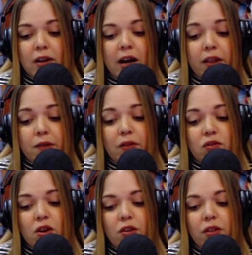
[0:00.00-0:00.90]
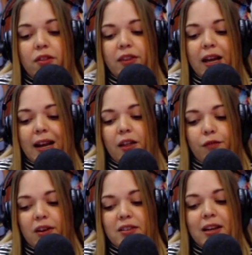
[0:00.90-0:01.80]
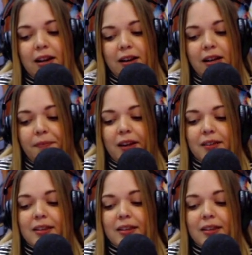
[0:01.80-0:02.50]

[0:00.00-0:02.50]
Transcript: una división de la defensa iraní